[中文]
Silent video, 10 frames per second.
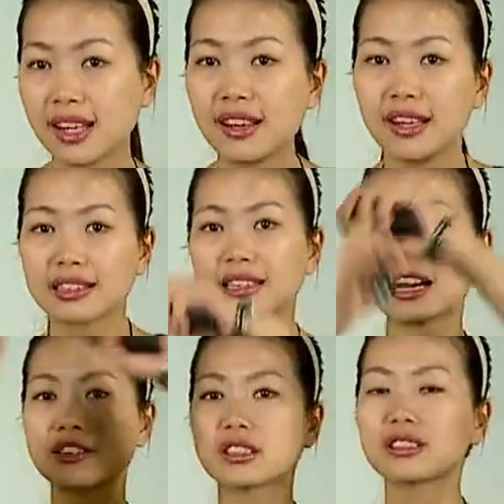对。那
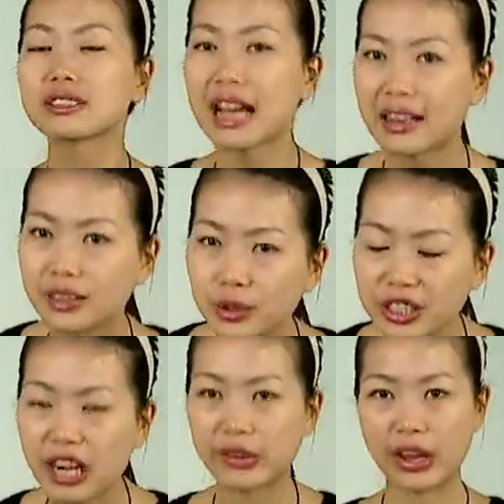它剩下了多
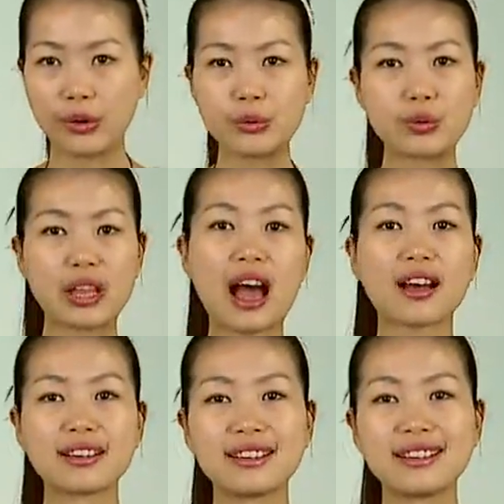少条鱼呢？
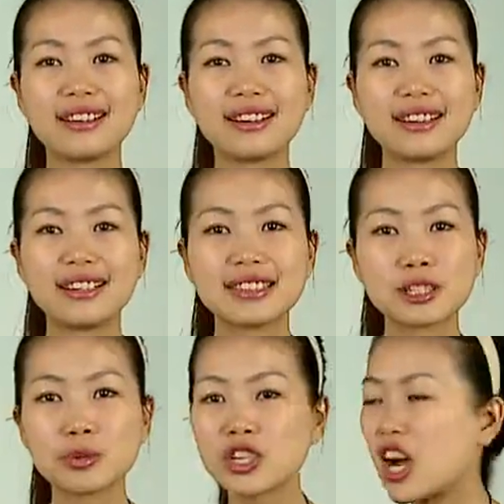是
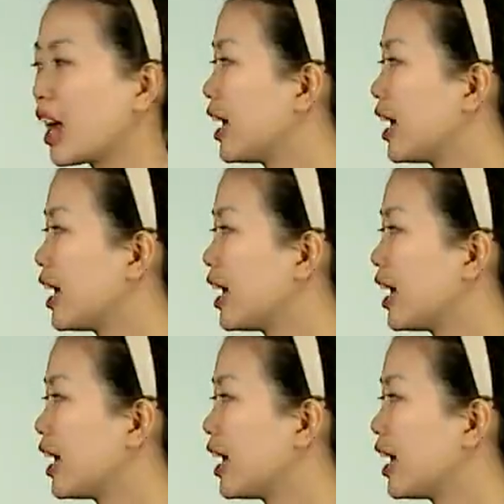不是